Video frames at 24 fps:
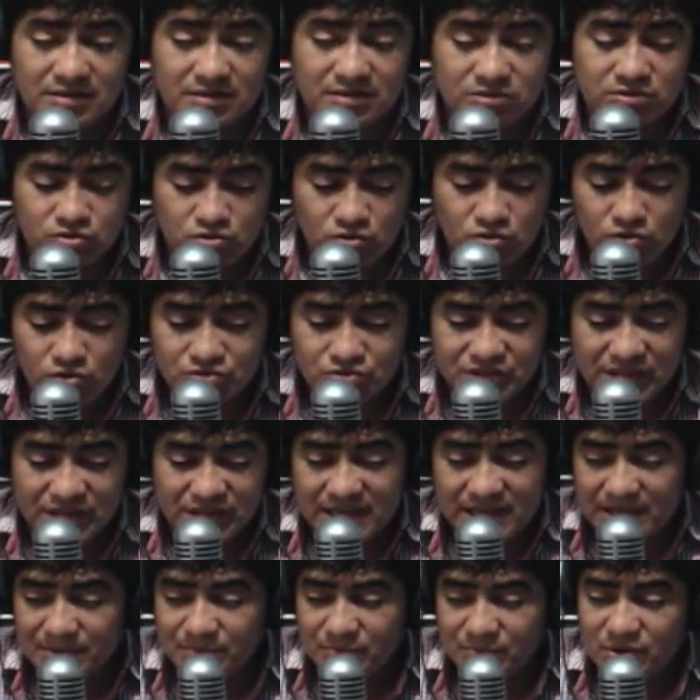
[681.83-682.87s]
yo lo sé,
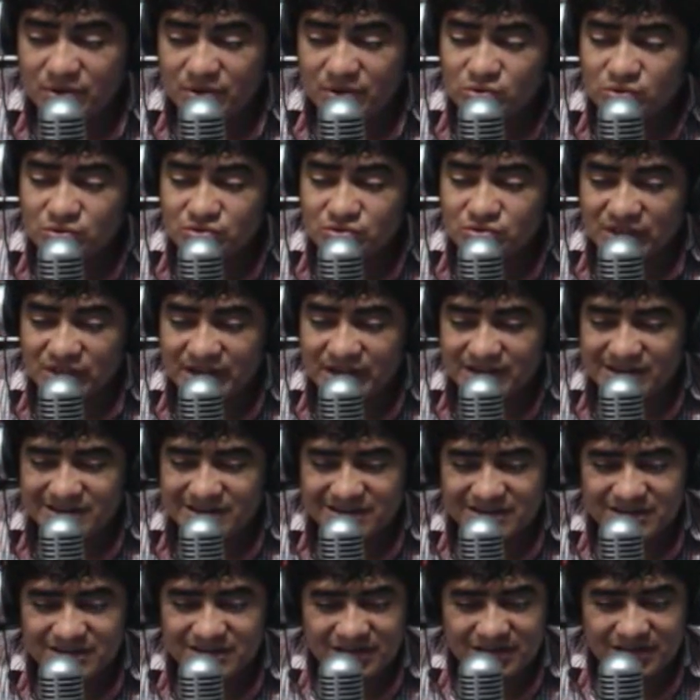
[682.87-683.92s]
que puede uno estar
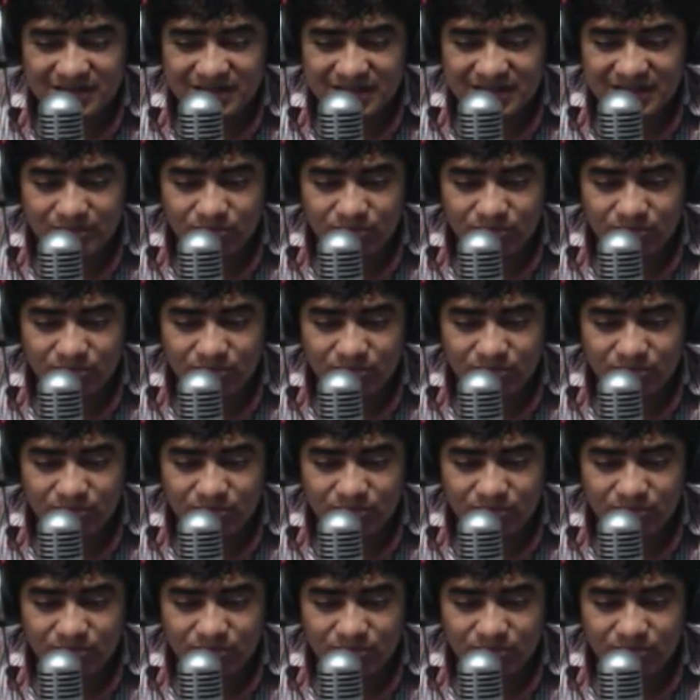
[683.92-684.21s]
eh,